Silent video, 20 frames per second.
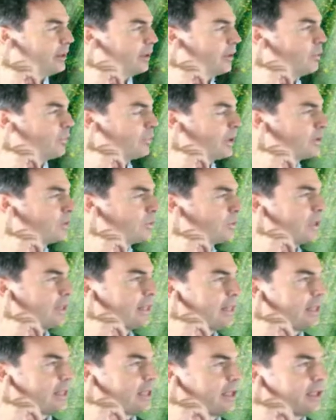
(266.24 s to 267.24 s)
Euh, pardon
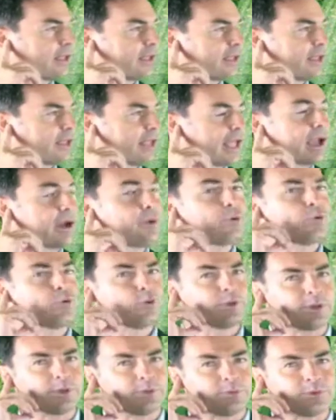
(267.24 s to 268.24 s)
ah. Ah oh
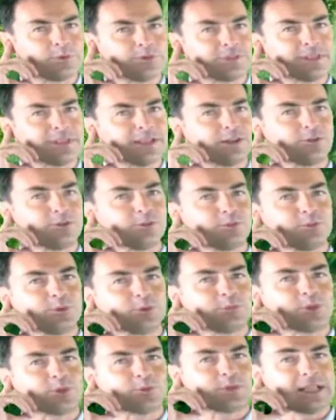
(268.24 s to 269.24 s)
oui, on signale au
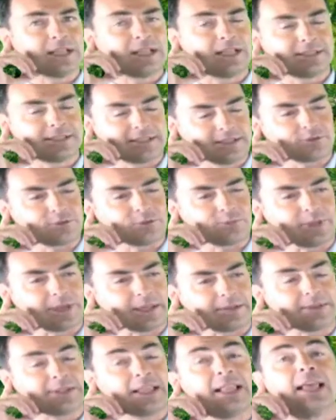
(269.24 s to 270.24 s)
compteur, oui, c'est son
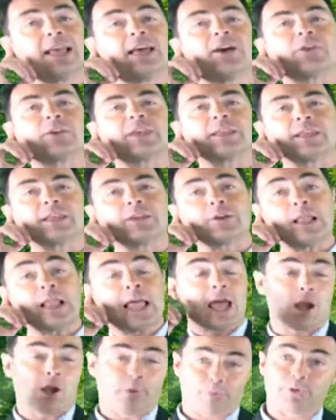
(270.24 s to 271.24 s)
père. Ok, d'accord.
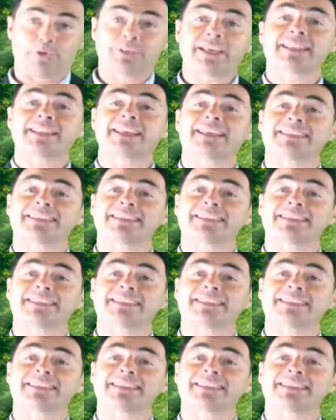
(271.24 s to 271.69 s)
Alors peut-être